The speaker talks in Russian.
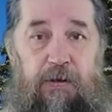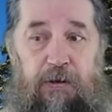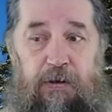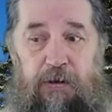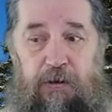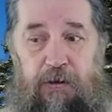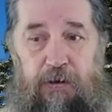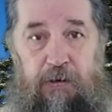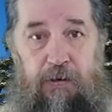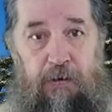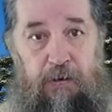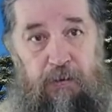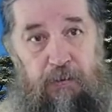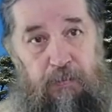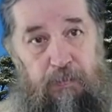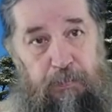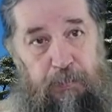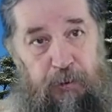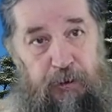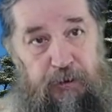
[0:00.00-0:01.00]
И
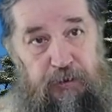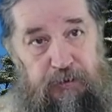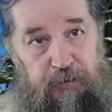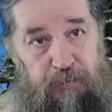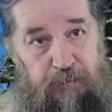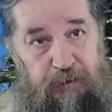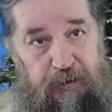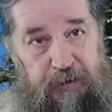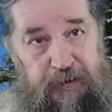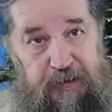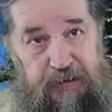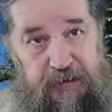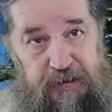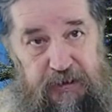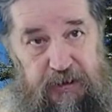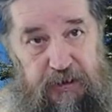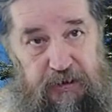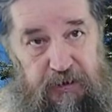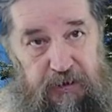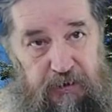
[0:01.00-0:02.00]
поэтому
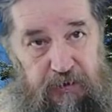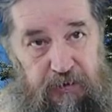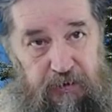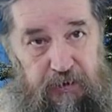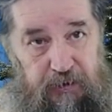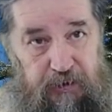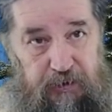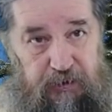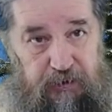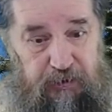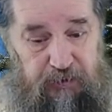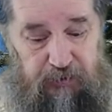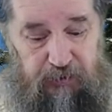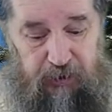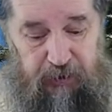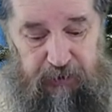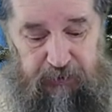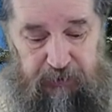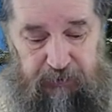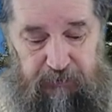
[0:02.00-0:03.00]
крещение
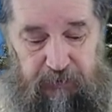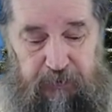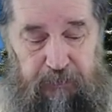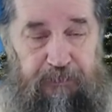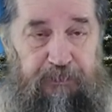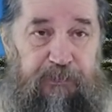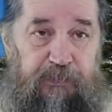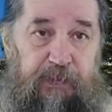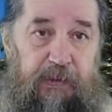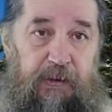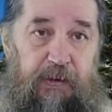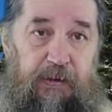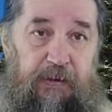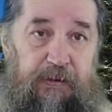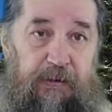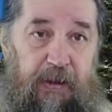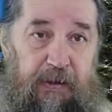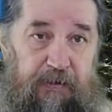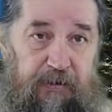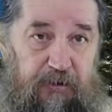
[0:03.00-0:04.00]
Иоаннова
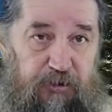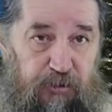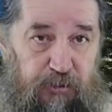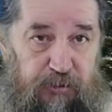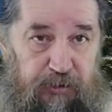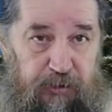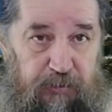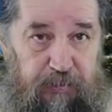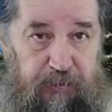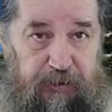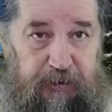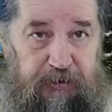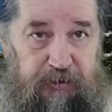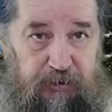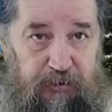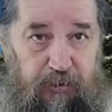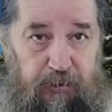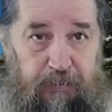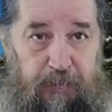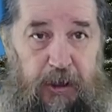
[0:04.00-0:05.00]
над Иисусом
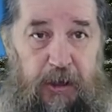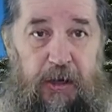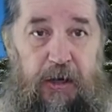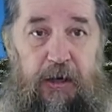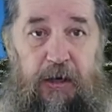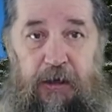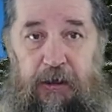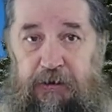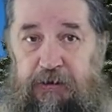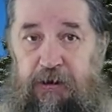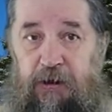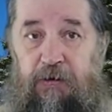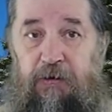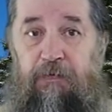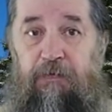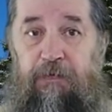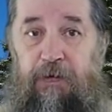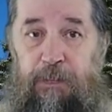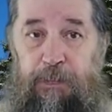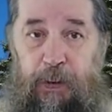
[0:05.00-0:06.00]
Христом – это
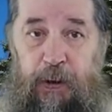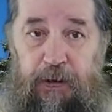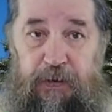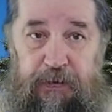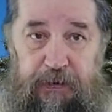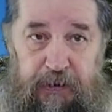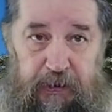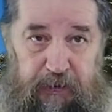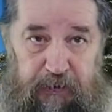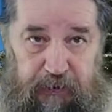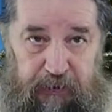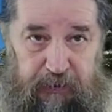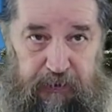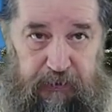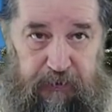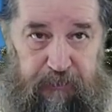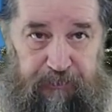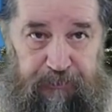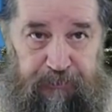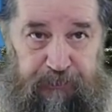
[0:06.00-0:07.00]

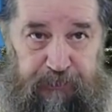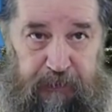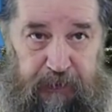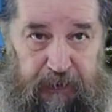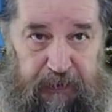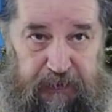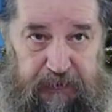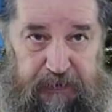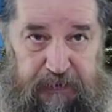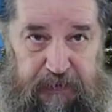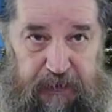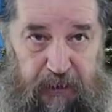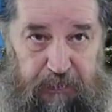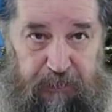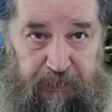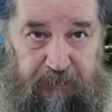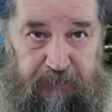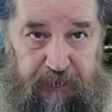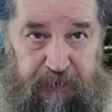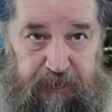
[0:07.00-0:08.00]
выполнение
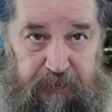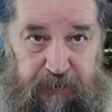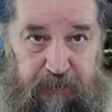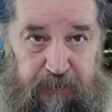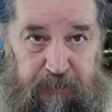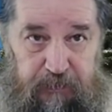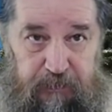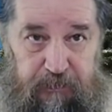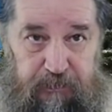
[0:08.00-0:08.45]
заповедей